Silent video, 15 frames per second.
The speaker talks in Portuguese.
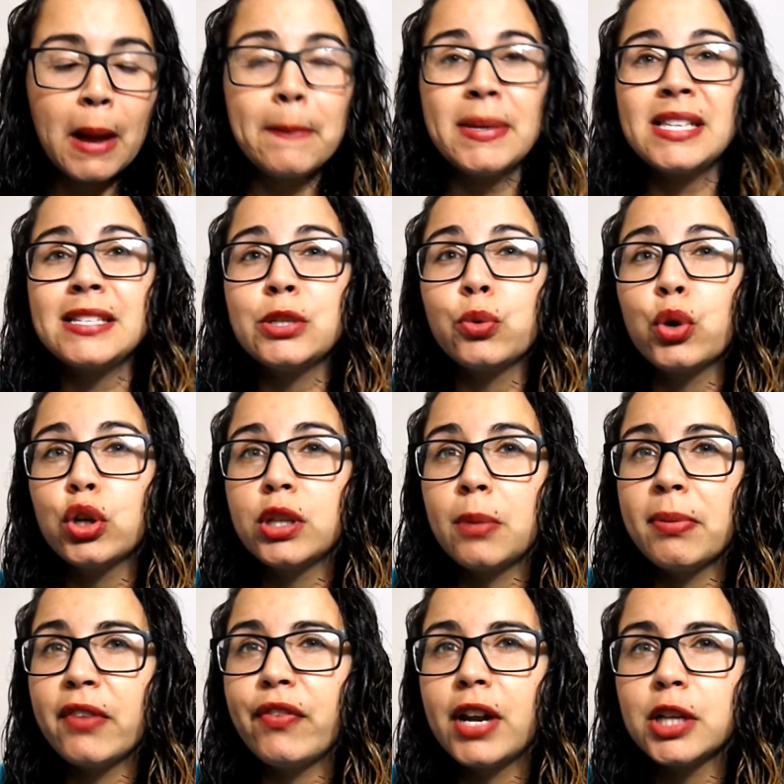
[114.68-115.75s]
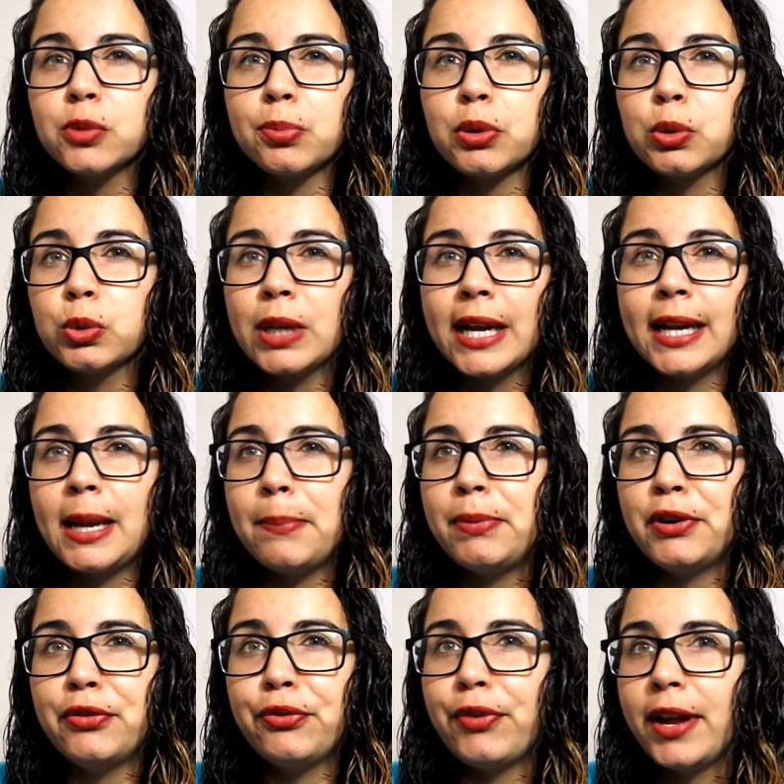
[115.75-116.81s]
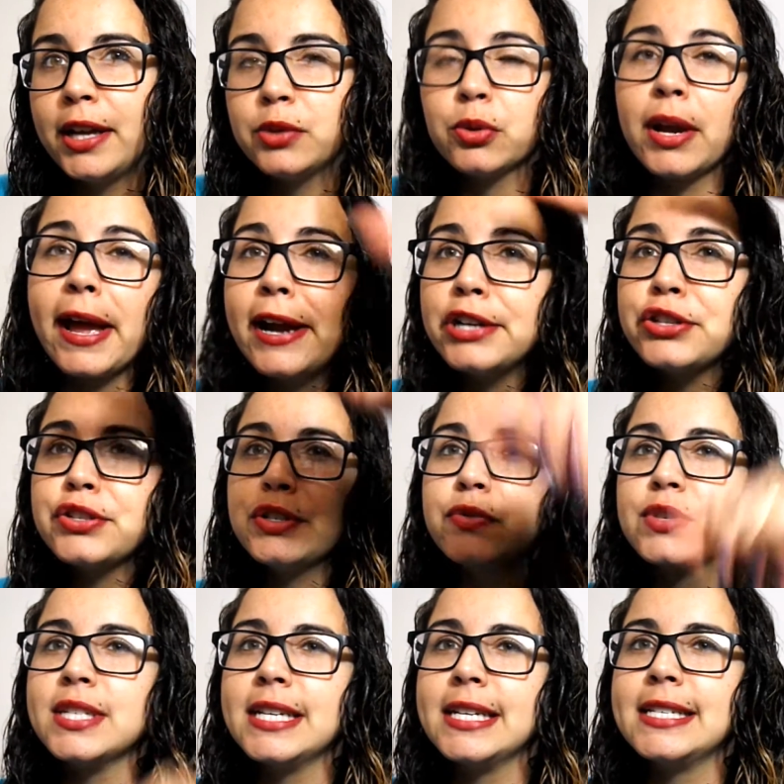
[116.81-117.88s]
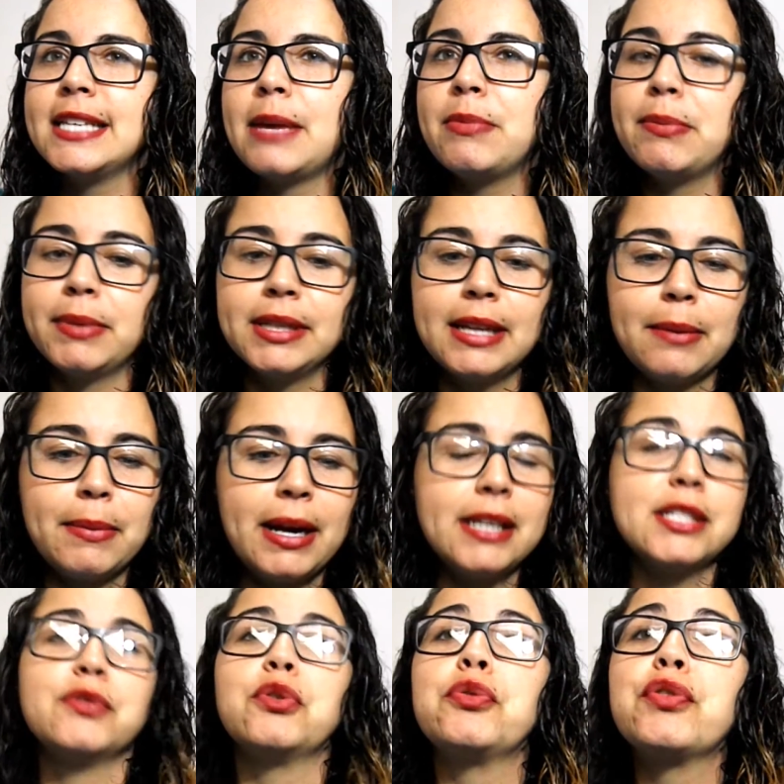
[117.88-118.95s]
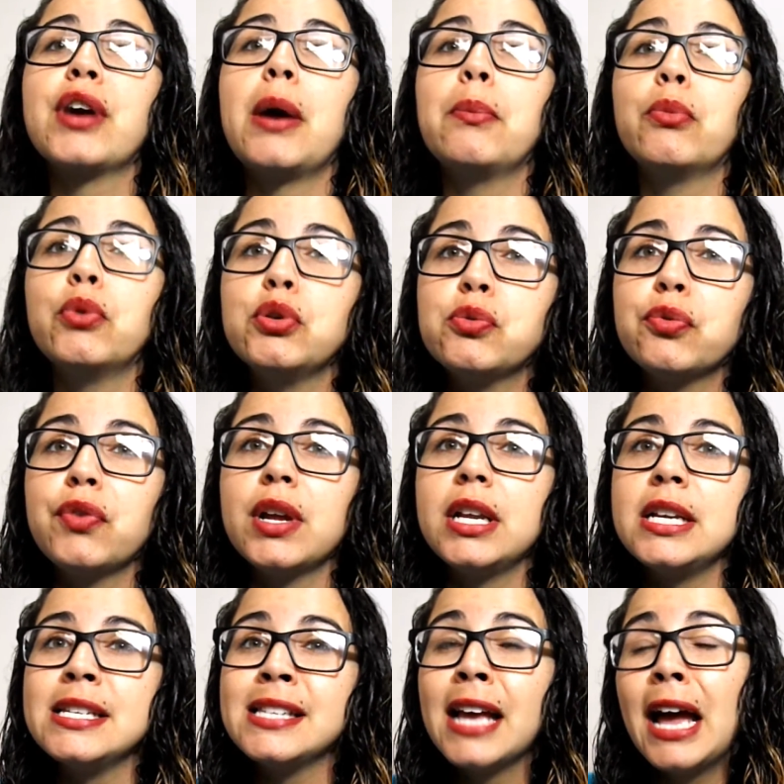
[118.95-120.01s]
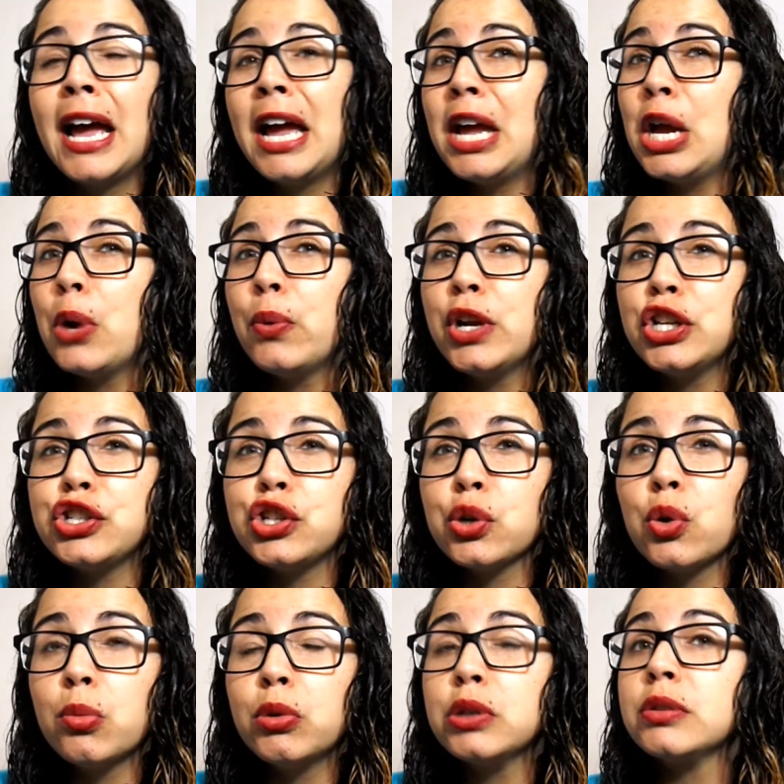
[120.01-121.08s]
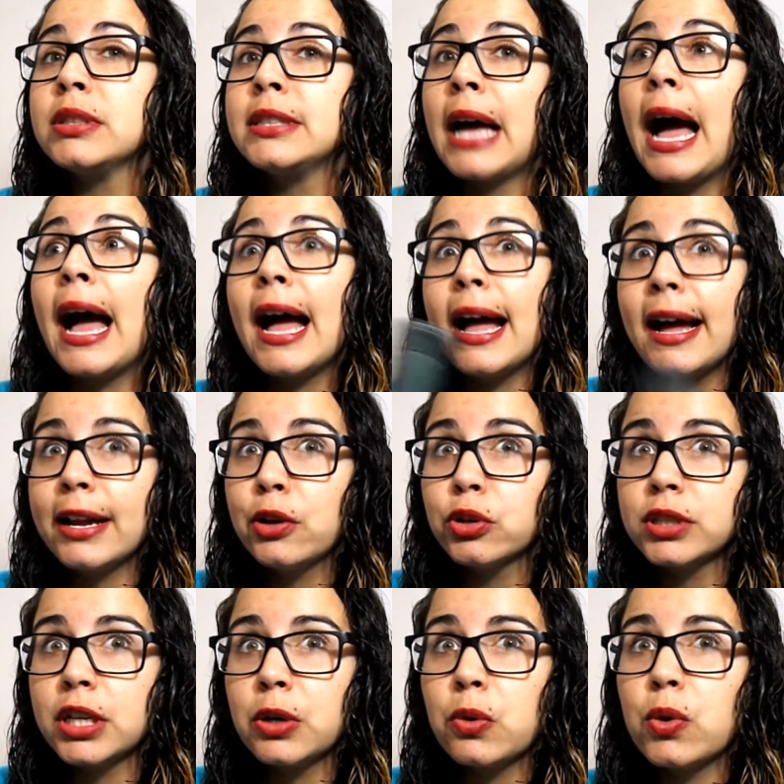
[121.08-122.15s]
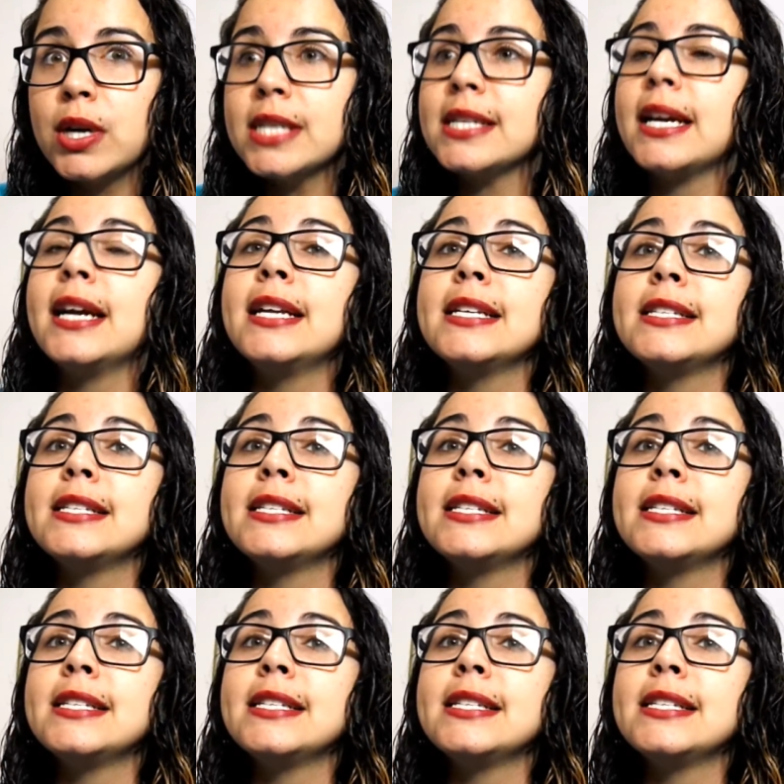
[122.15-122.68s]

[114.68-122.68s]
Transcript: Mas assim, o que eu tenho para falar do produto é que ele é perfeito. Kert, se você quiser me mandar mais, eu vou ficar muito feliz. Eu indico muito. Ah, e outra coisa, ele